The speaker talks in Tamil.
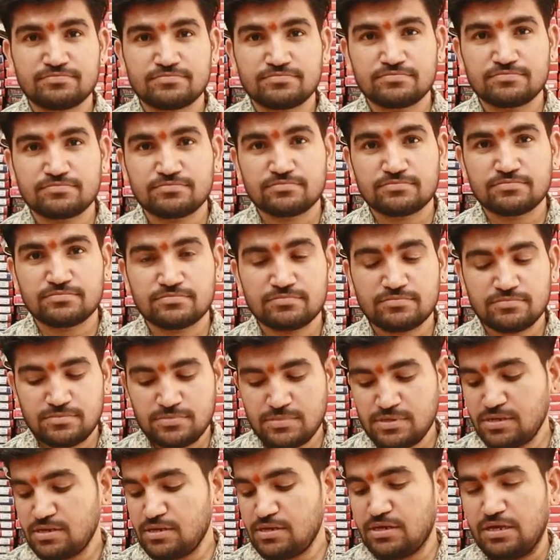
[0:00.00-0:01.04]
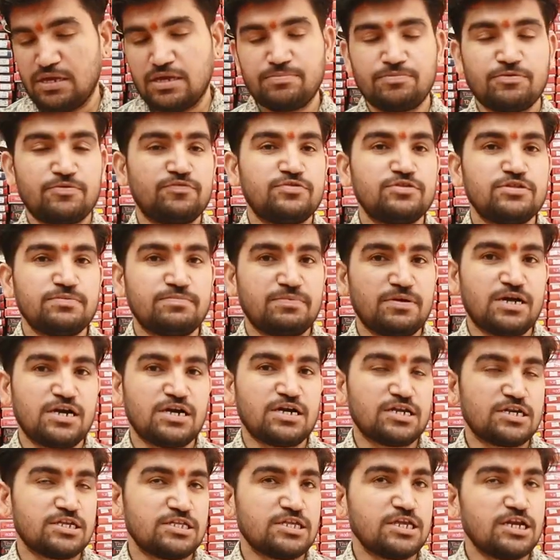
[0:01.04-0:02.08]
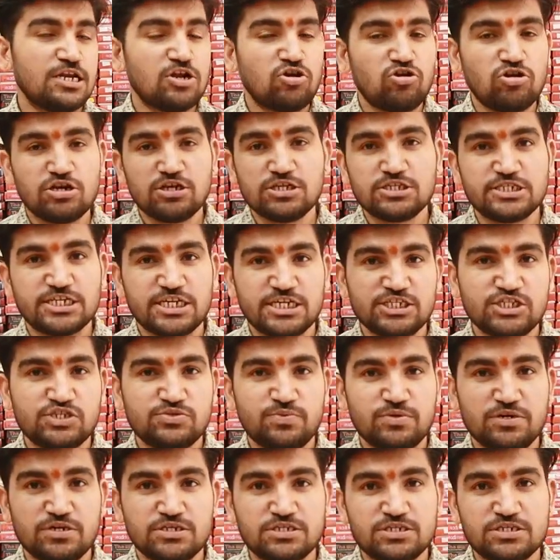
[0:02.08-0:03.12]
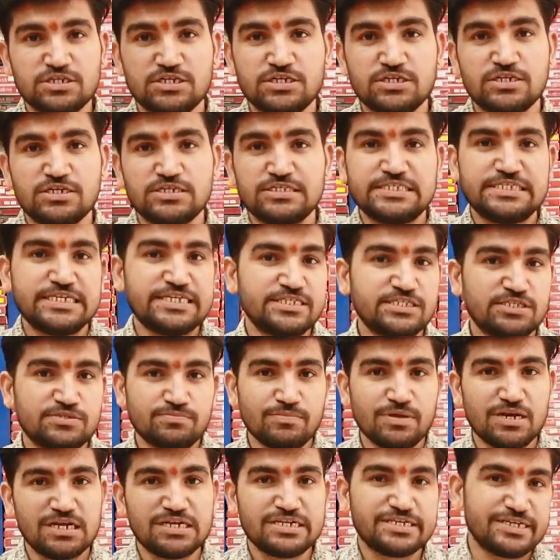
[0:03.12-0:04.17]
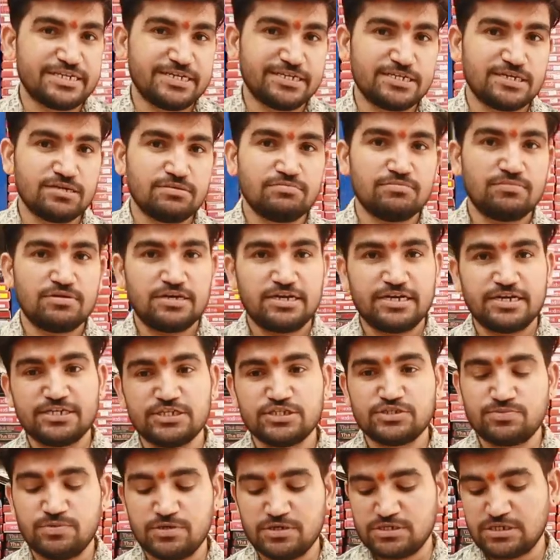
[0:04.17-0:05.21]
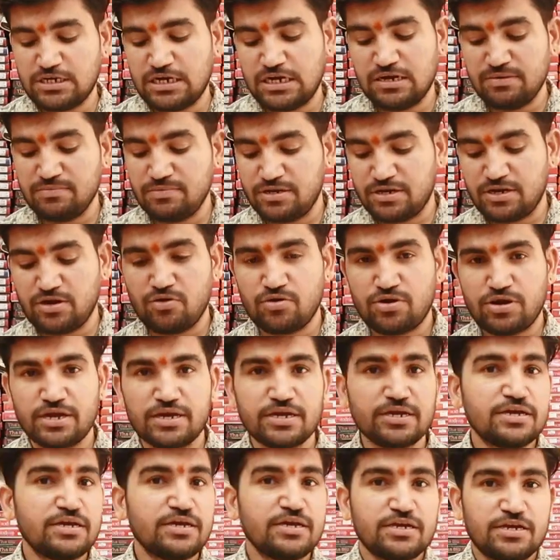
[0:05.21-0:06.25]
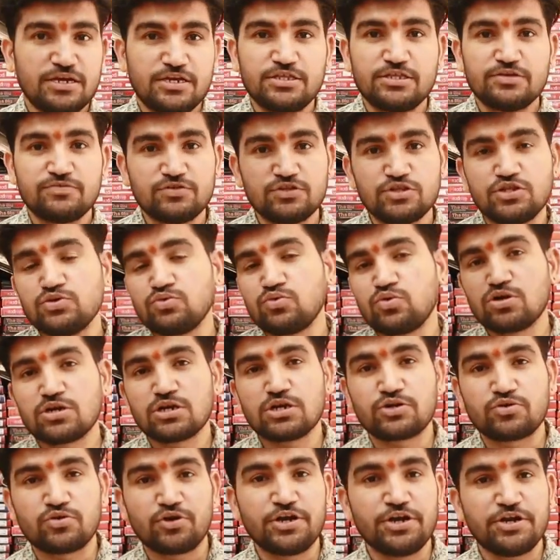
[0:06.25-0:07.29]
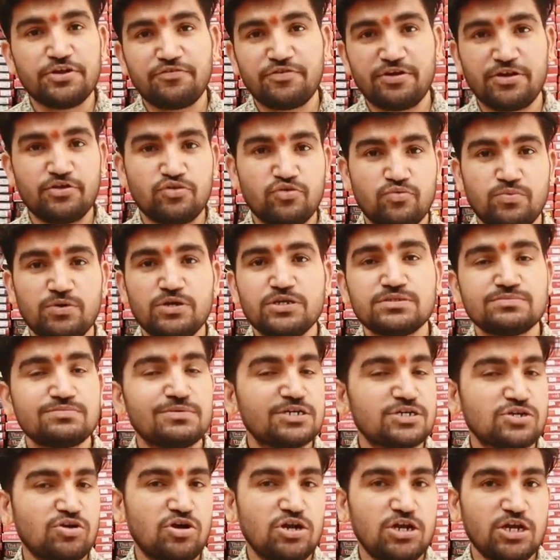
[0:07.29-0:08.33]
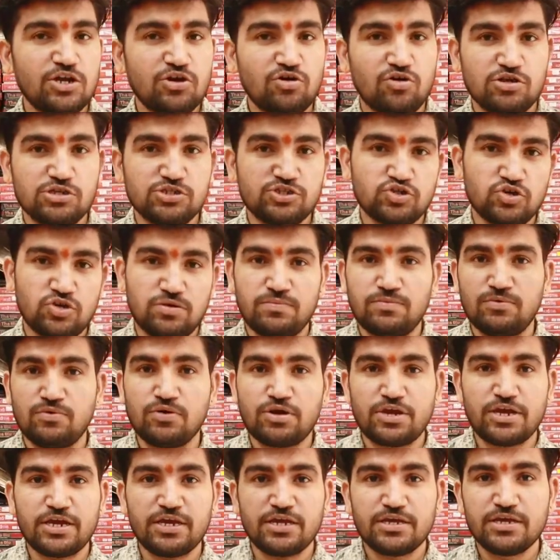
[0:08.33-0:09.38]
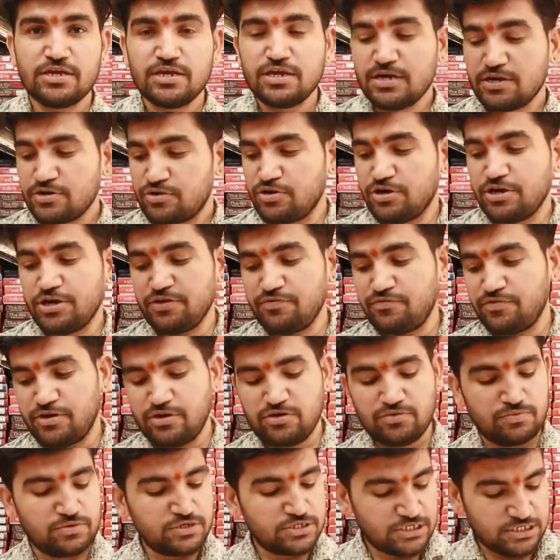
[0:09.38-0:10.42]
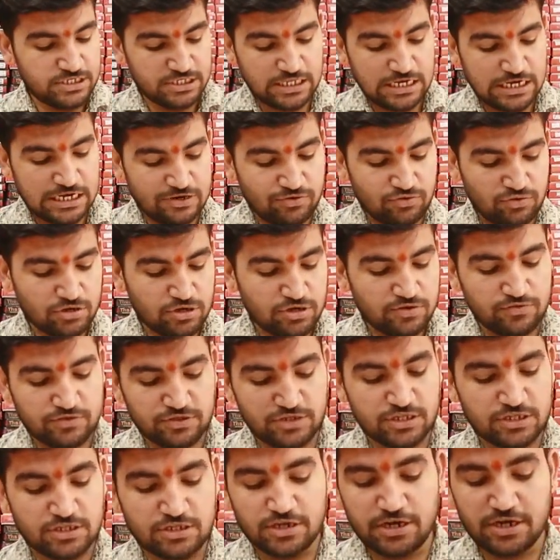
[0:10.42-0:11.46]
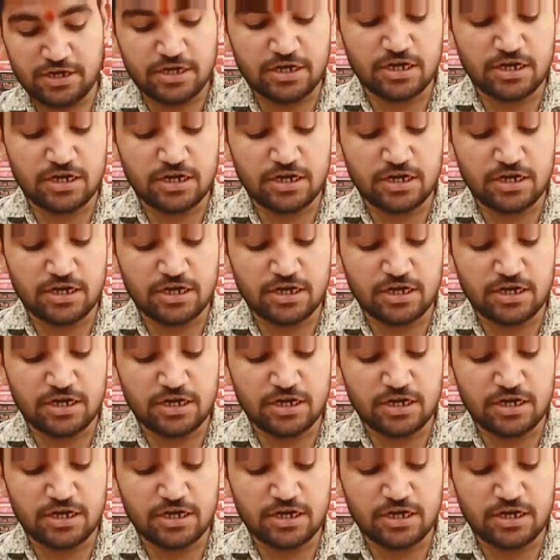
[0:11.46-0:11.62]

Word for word: சார் அடுத்து நம்ம நெக்ஸ்ட் பார்க்குறது என்ன பார்க்குறது இல்லை ஆன்லி ஜென்ஸ் பர்ஸு ஜென்ஸ் பெல்ட் ஐட்டம் லேடிஸ் பர்ஸ் எல்லாமே இருக்குது ஓகே இது வந்து உங்களுக்கு டுவெண்ட்டி ஃபைவ் ருபீஸ் பட் ஆன்லி ஹோல்சேல் ஓகே டுவெண்ட்டி ஃபைவ் ருபீஸ் இதில் உங்களுக்கு வந்து த்ரீ